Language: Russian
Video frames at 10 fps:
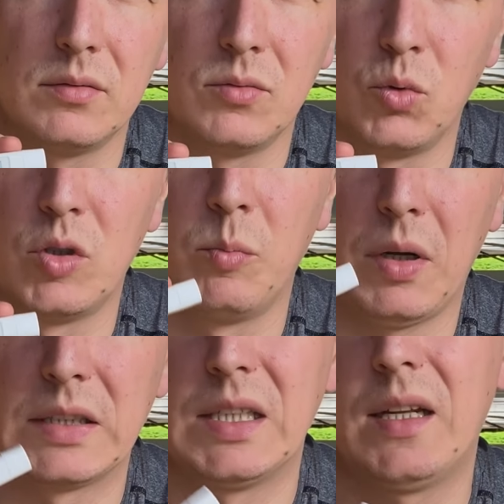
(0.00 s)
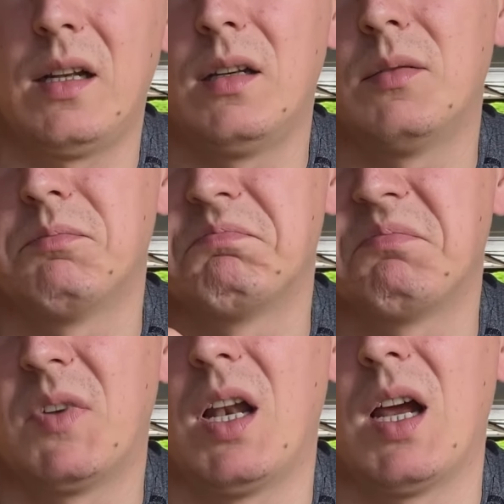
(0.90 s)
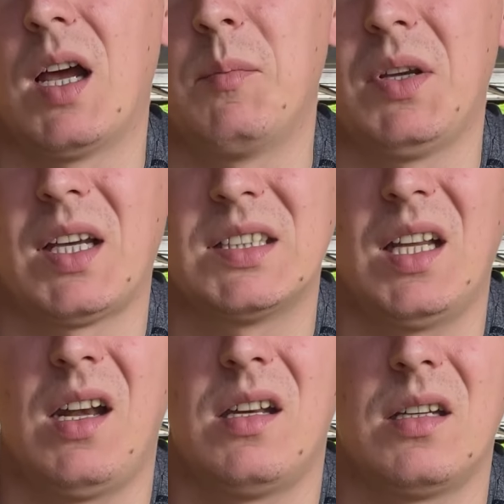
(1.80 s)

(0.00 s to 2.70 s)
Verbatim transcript: нужен показатель для микрозелени